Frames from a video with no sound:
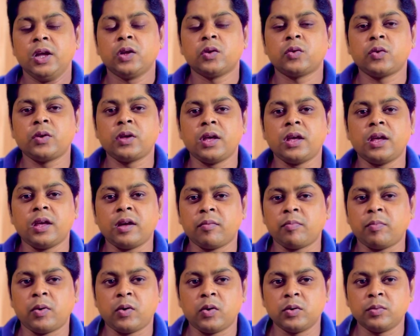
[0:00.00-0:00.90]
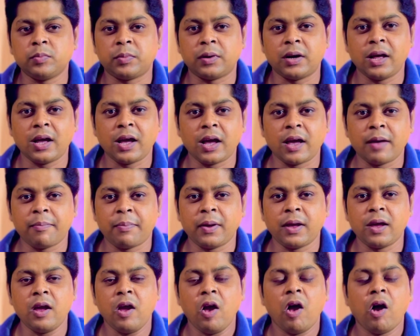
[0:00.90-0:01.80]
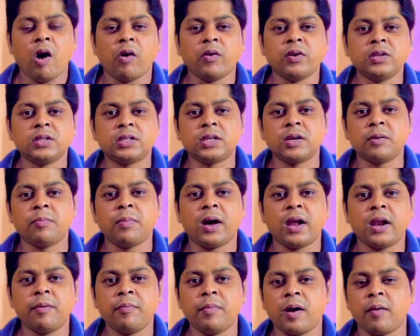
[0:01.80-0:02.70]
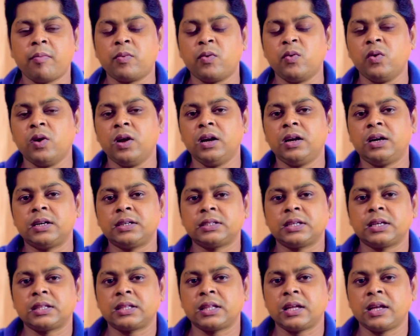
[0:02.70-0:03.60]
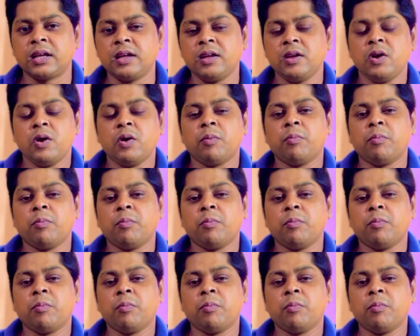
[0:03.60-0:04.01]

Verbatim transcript: तो ये एक बहुत बड़ा ऐप है और इसके बारे में आप गूगल कर सकते हैं